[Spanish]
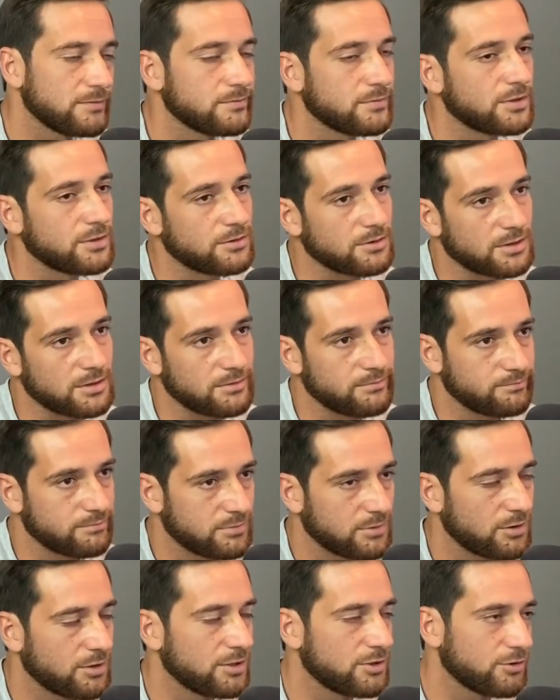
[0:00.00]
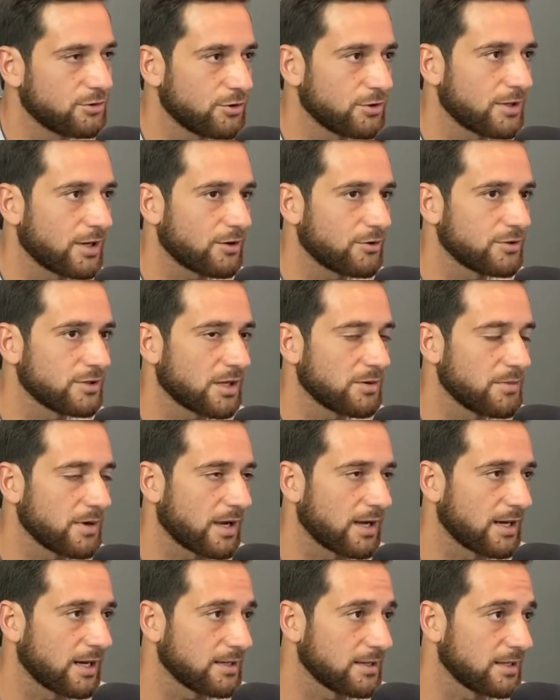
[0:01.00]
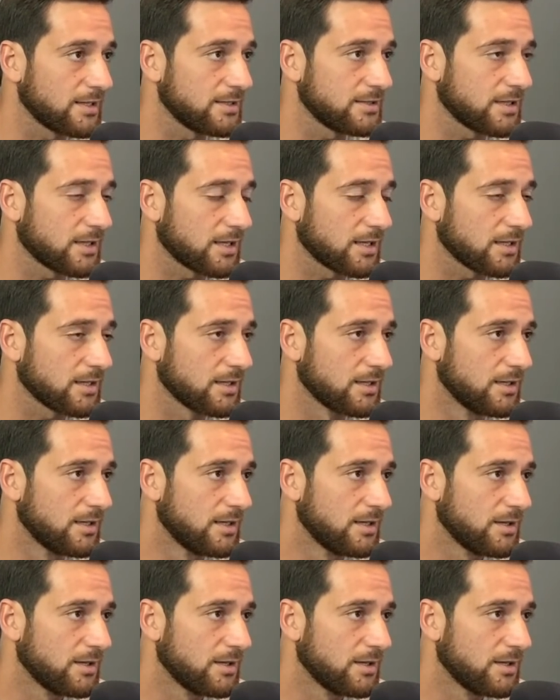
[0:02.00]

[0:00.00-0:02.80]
Bueno, eso es otra cosa que me caracteriza, que